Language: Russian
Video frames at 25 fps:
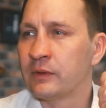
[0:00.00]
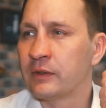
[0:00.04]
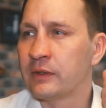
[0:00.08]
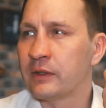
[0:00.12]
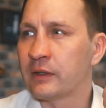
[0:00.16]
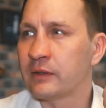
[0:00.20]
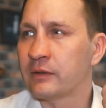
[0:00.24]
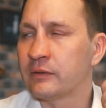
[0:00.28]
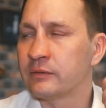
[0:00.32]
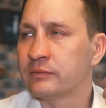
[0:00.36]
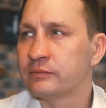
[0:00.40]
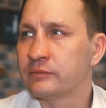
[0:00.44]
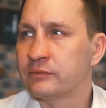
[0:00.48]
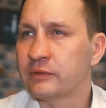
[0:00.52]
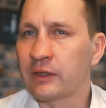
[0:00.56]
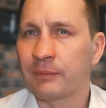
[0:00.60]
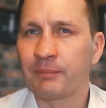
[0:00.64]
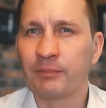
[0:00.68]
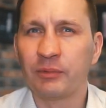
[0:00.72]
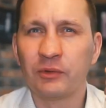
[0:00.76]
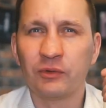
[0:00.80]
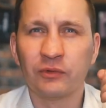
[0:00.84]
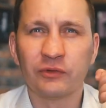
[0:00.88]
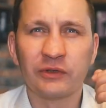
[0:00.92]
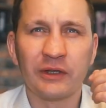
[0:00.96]
как
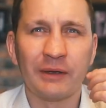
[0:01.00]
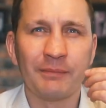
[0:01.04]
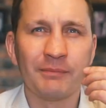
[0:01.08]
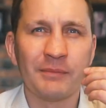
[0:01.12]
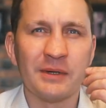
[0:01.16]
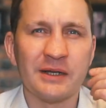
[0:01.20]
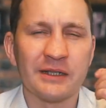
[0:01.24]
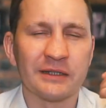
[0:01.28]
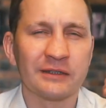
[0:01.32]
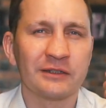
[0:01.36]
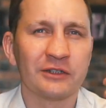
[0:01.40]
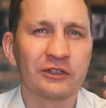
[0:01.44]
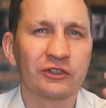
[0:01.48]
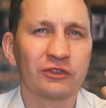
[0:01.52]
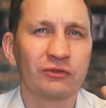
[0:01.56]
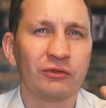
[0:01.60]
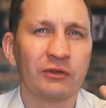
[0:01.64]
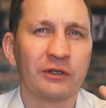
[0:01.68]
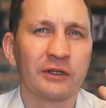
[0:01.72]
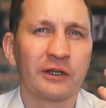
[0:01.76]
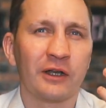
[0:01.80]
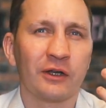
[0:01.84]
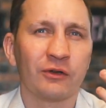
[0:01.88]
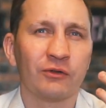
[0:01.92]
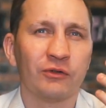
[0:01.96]
топленое масло,
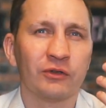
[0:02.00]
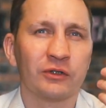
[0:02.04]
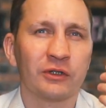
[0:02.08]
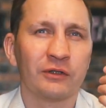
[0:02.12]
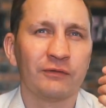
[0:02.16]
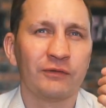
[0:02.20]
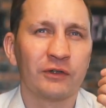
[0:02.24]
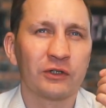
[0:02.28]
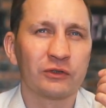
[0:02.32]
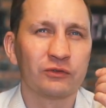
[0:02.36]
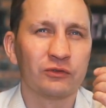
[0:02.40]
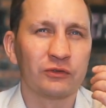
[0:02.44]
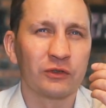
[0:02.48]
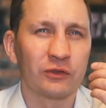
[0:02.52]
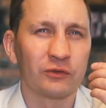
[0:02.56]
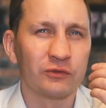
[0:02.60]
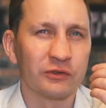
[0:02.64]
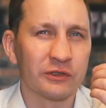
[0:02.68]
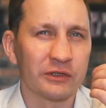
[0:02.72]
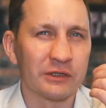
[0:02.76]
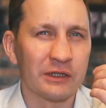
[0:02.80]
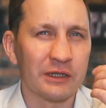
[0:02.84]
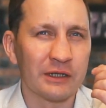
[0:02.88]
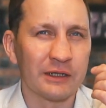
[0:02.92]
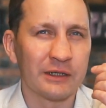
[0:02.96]
что ли, какое-то во рту,
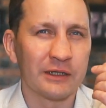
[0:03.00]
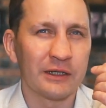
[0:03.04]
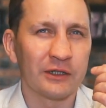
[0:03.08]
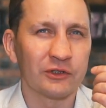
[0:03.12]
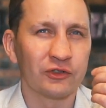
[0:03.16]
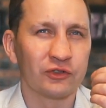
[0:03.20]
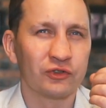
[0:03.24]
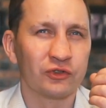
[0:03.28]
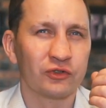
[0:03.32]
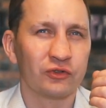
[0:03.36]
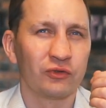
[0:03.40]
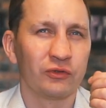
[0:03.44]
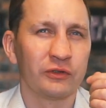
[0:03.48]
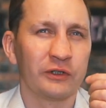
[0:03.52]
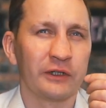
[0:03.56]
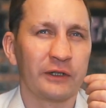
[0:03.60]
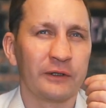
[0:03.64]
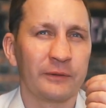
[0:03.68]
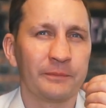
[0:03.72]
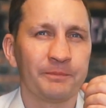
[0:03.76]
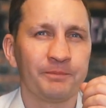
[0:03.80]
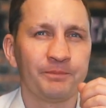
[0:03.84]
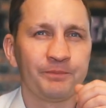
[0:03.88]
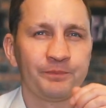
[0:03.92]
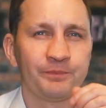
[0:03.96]
такое слегка жженое.